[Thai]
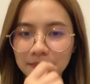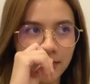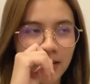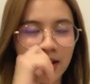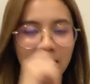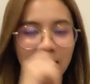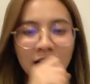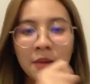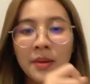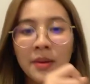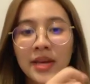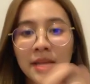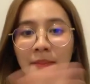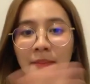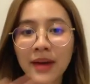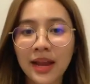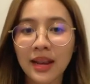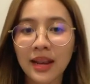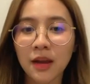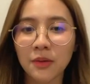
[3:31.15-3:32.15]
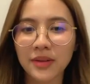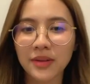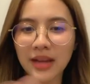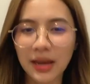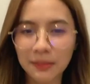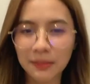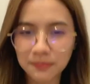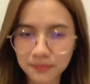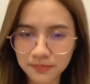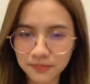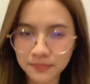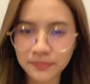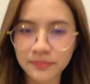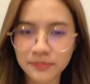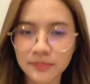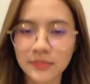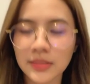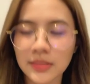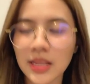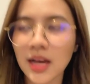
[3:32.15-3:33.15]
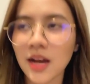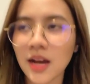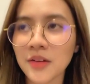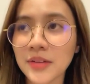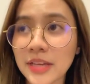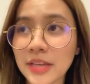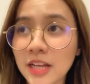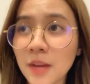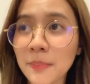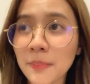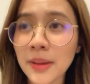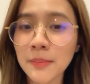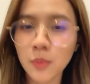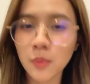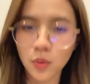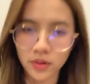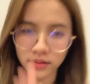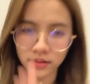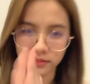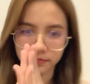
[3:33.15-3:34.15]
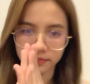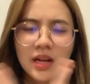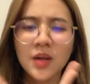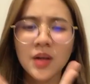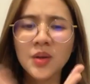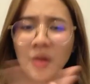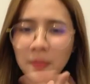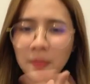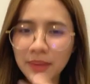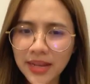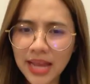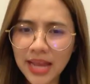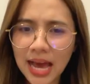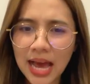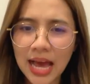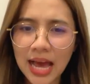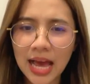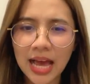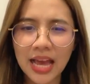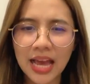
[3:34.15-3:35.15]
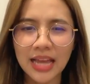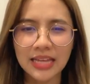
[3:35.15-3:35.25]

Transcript: อยากเข้าพยาบาลเหล่าทัพอืม แล้วคราวนี้ก็ไปบนแล้วก็ไม่ได้